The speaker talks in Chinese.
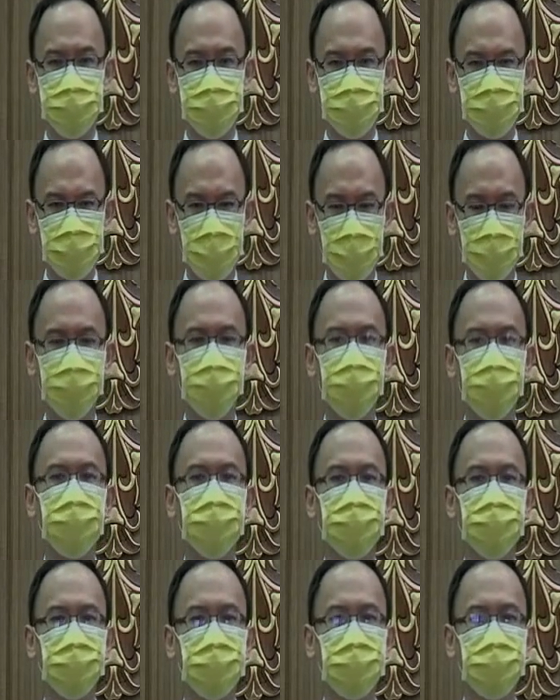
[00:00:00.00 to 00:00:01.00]
染疫，
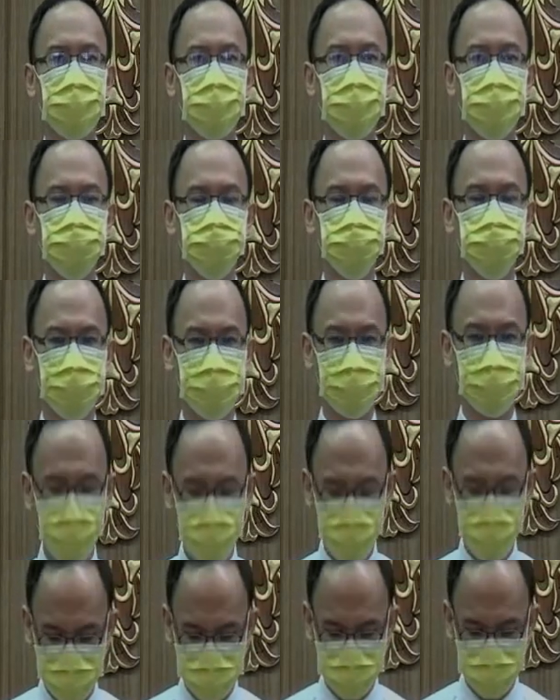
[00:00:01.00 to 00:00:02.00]
三
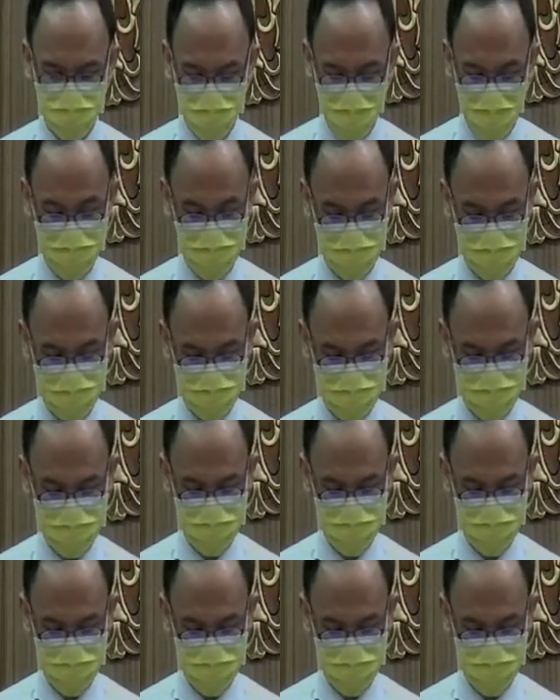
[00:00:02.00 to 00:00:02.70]
百多万人